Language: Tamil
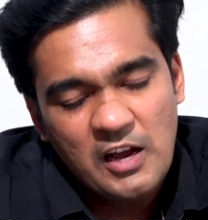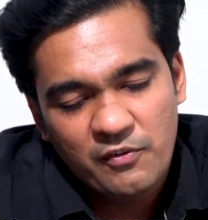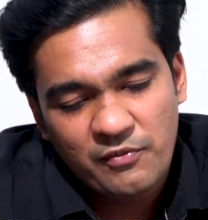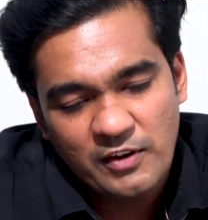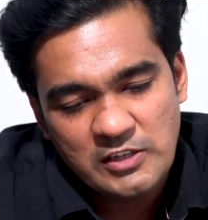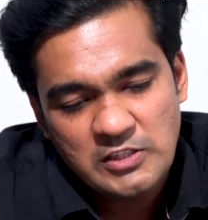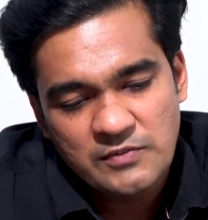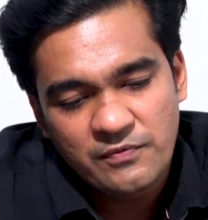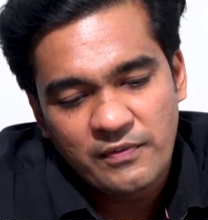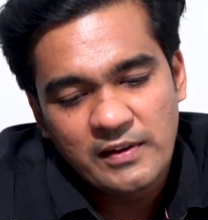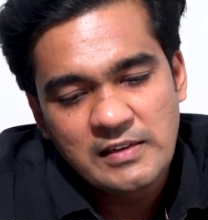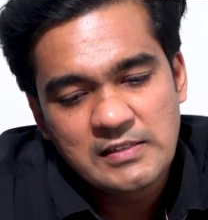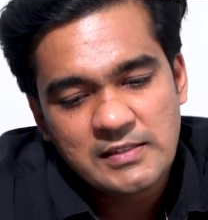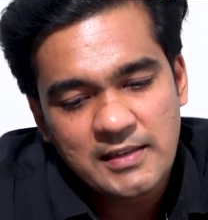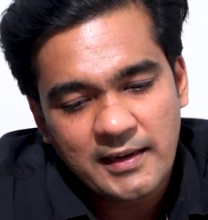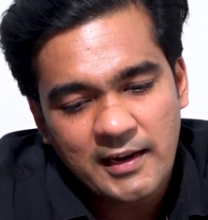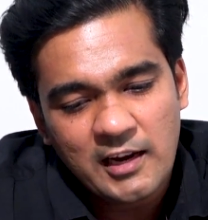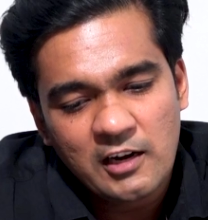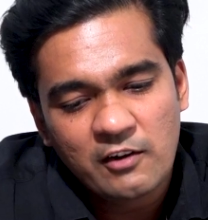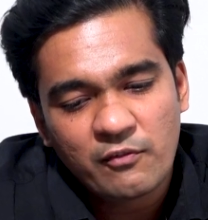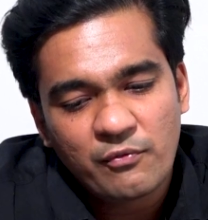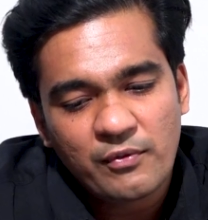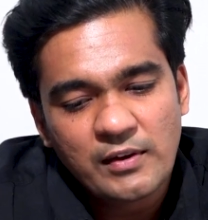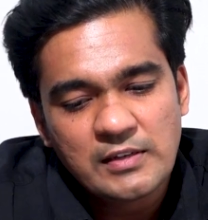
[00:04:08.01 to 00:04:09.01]
ஃபஸ்ட் ஃபேஸ்
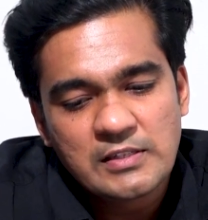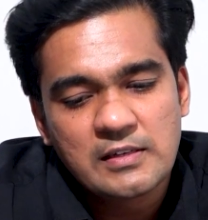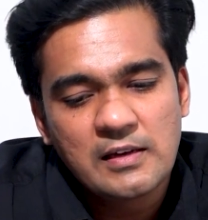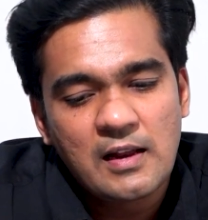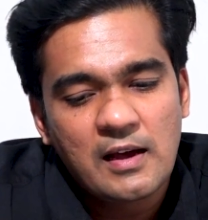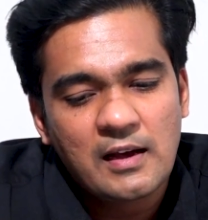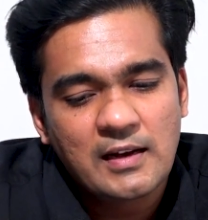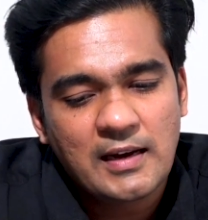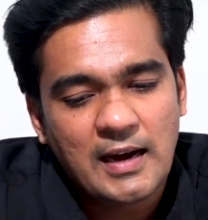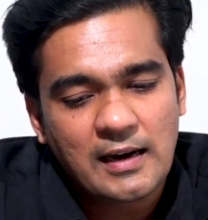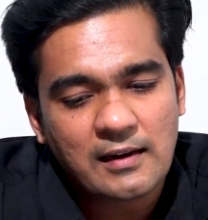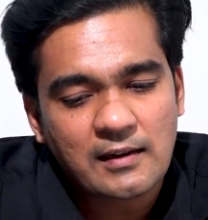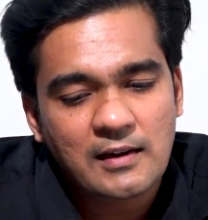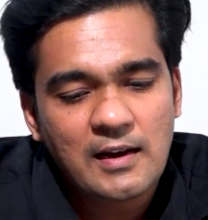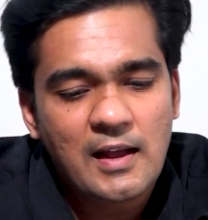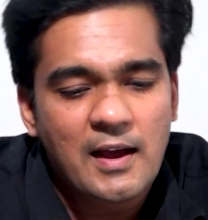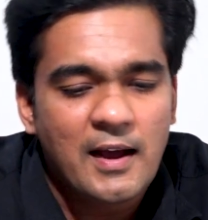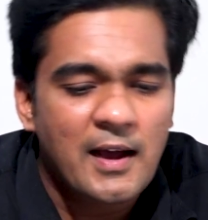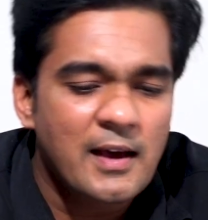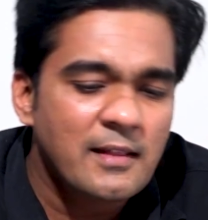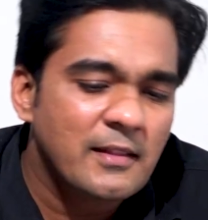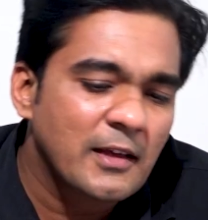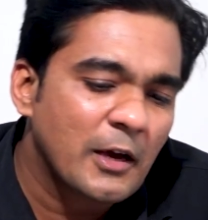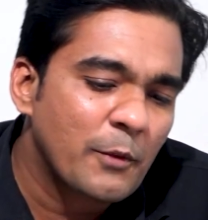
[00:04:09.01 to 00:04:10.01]
செகண்ட் ஃபேஸ்னு
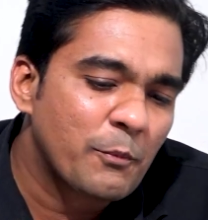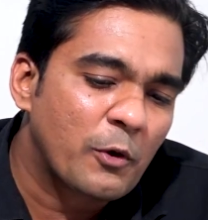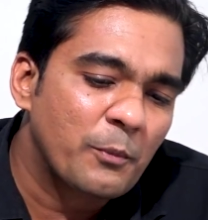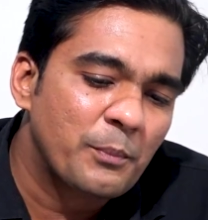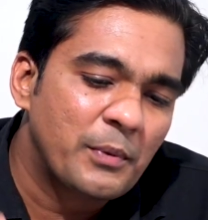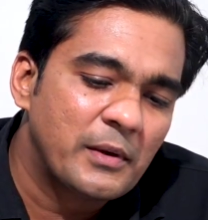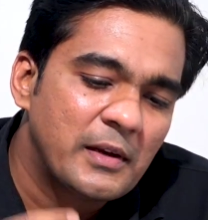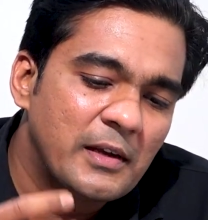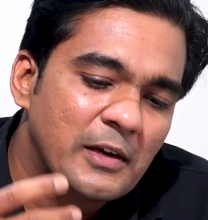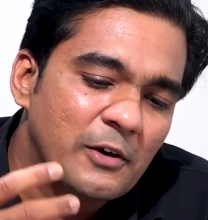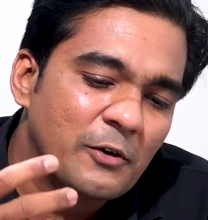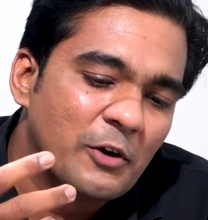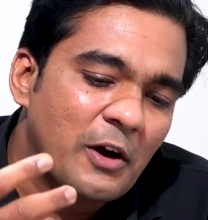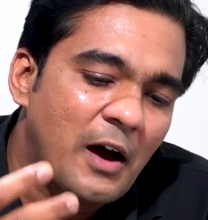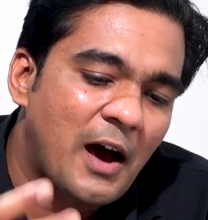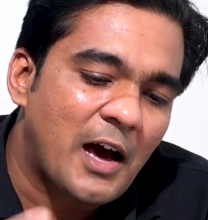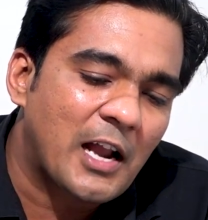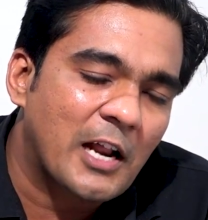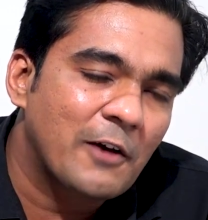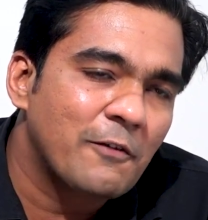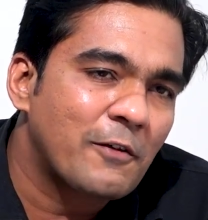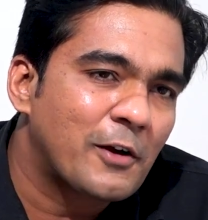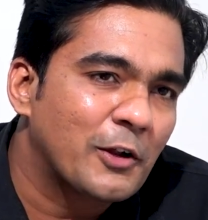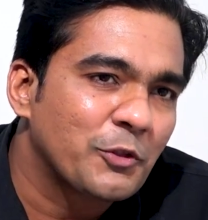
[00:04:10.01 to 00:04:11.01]
கட்டினாங்க அதுக்கப்புறம் பெரிய
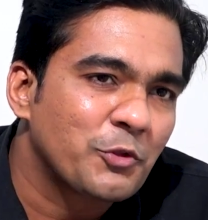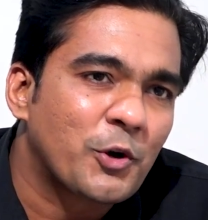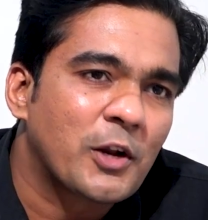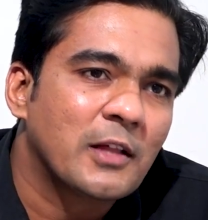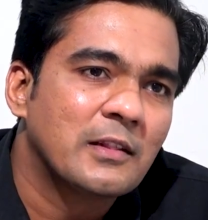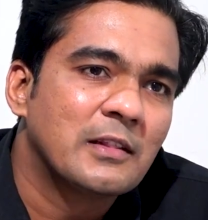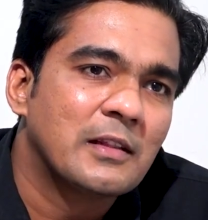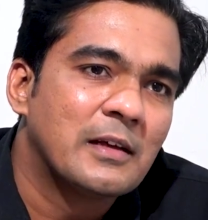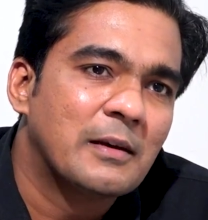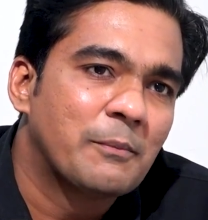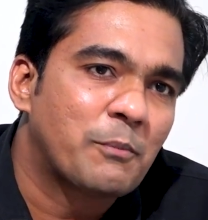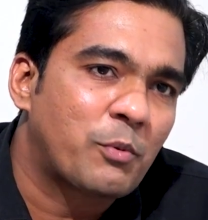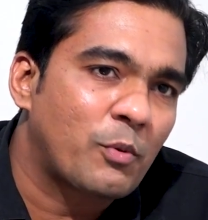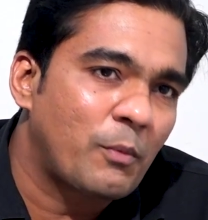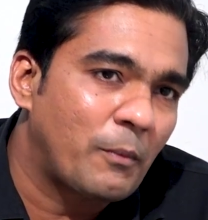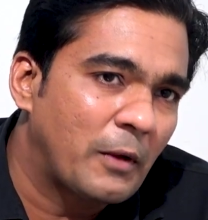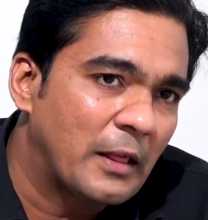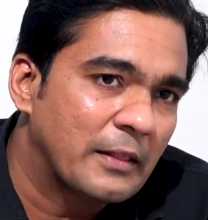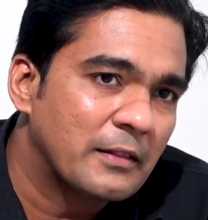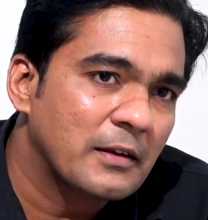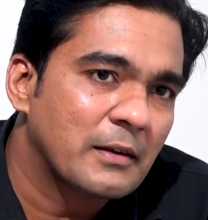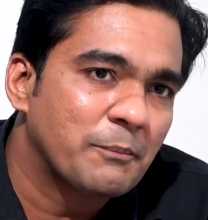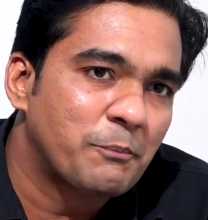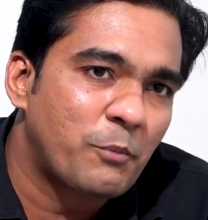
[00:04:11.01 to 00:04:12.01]
ஆறாவரத்தோட அந்த
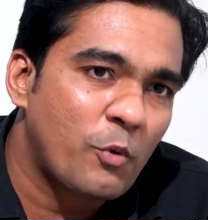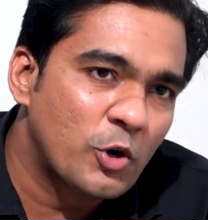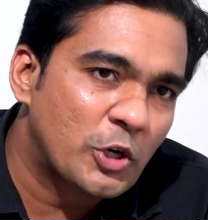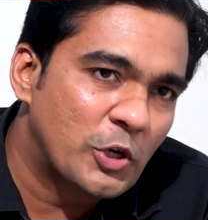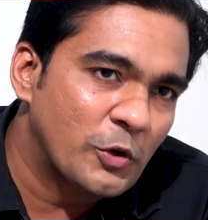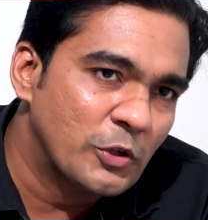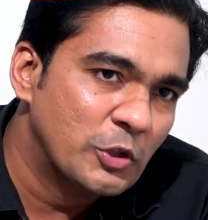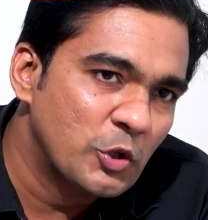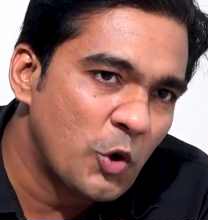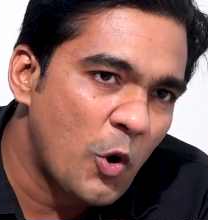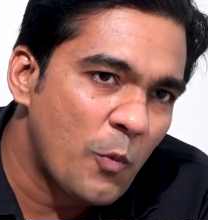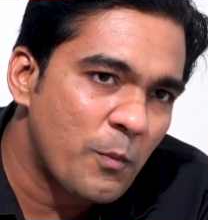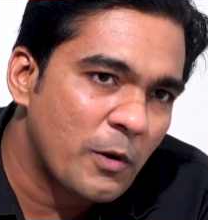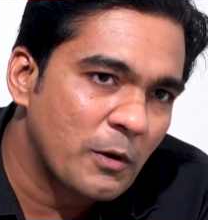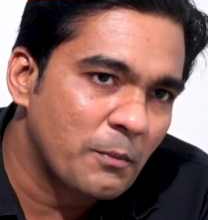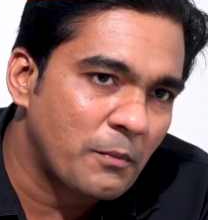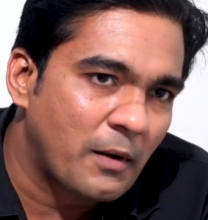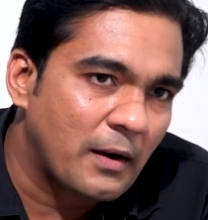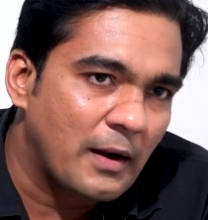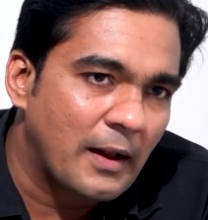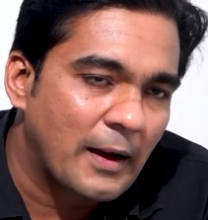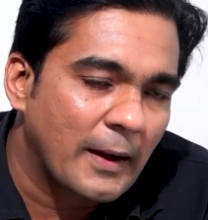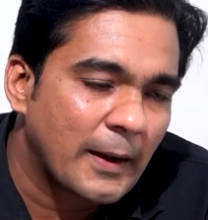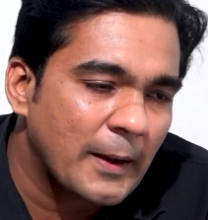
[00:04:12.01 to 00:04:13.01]
அதை போட்டை வந்து ஓப்பன்
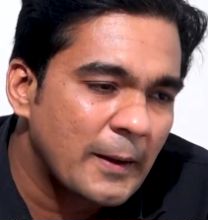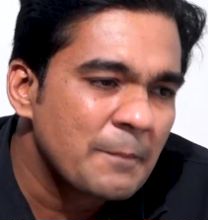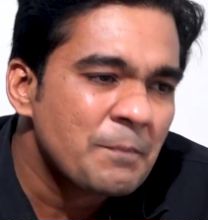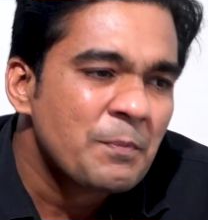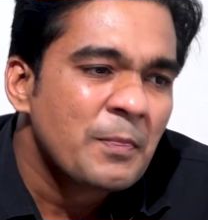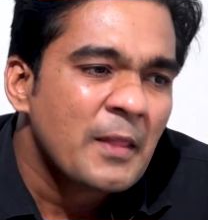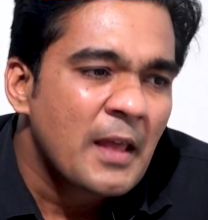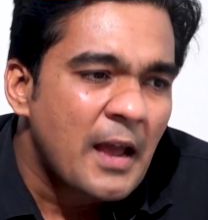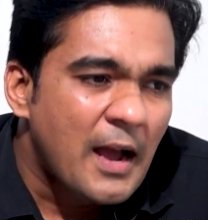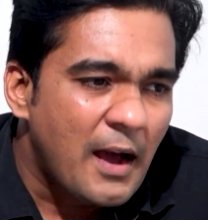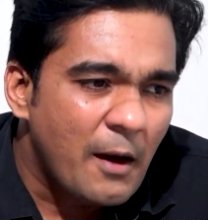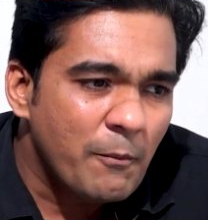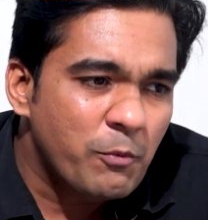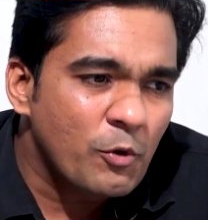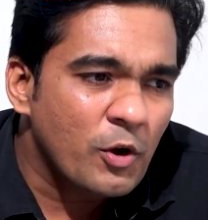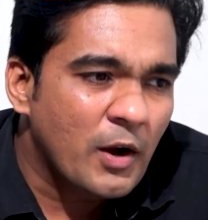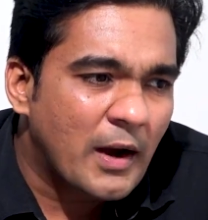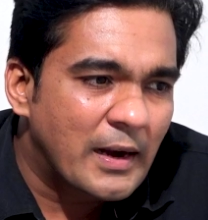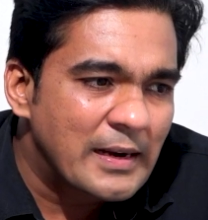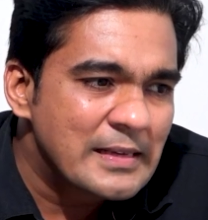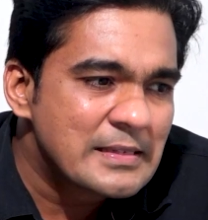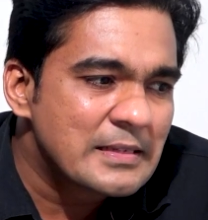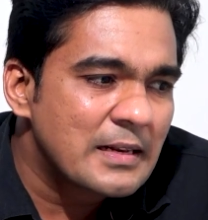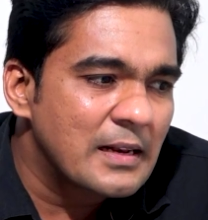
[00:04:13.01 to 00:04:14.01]
பண்ணாங்க அப்புறம்
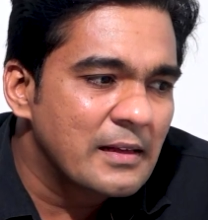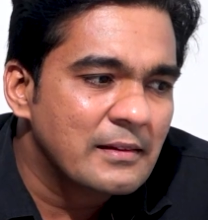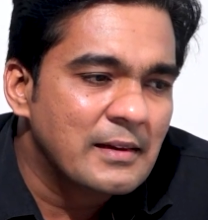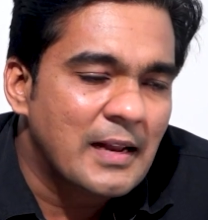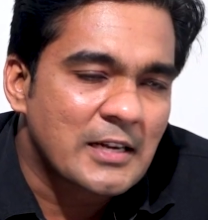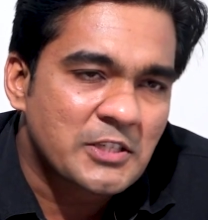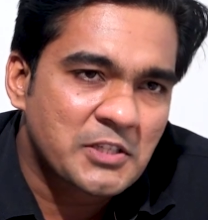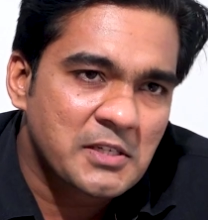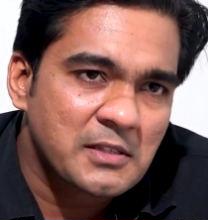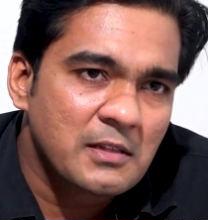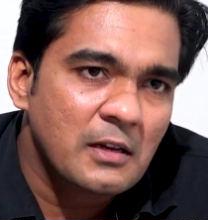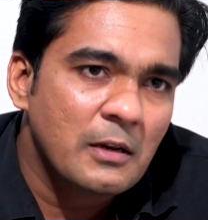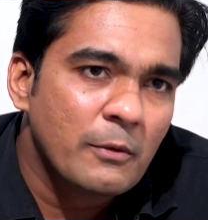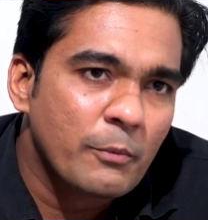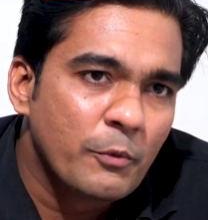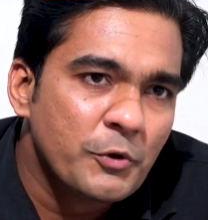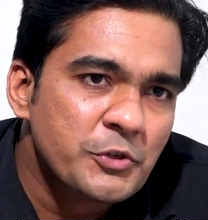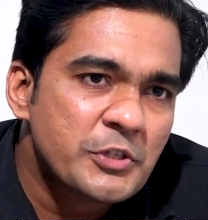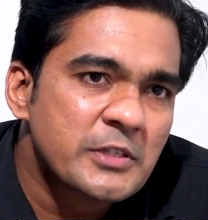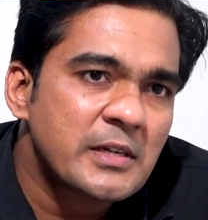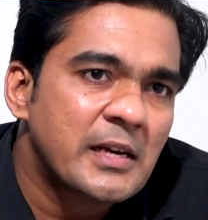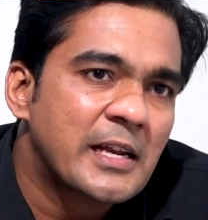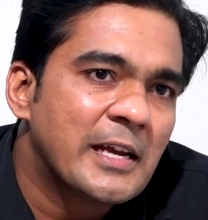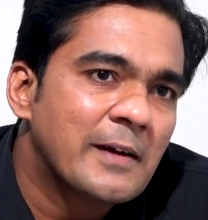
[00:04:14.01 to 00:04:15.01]
கடைசியில் அது நஷ்டத்தில்
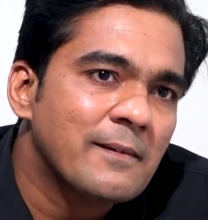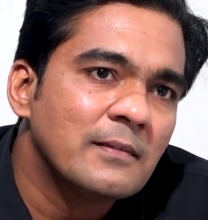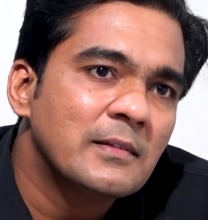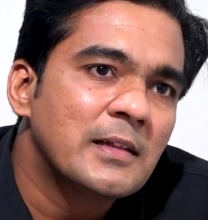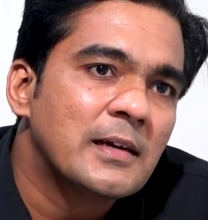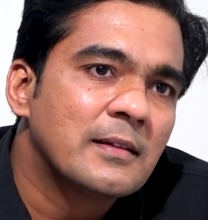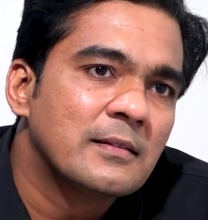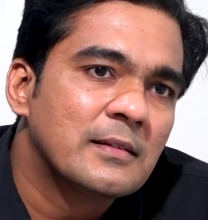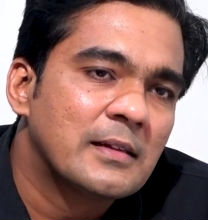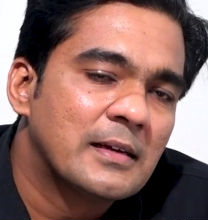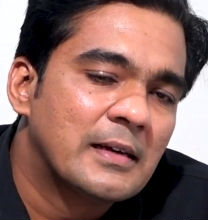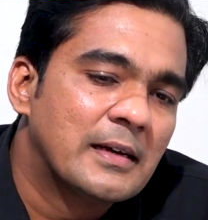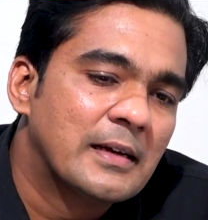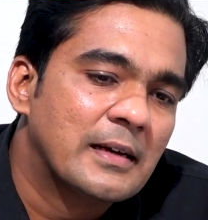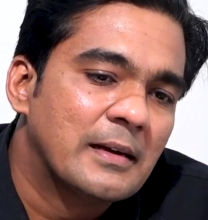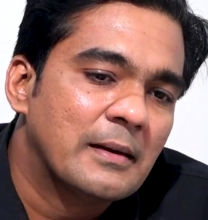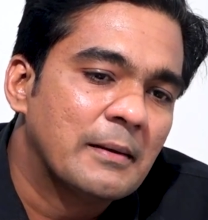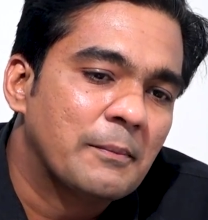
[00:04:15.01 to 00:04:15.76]
போச்சு இன்றைக்கி வந்து அந்த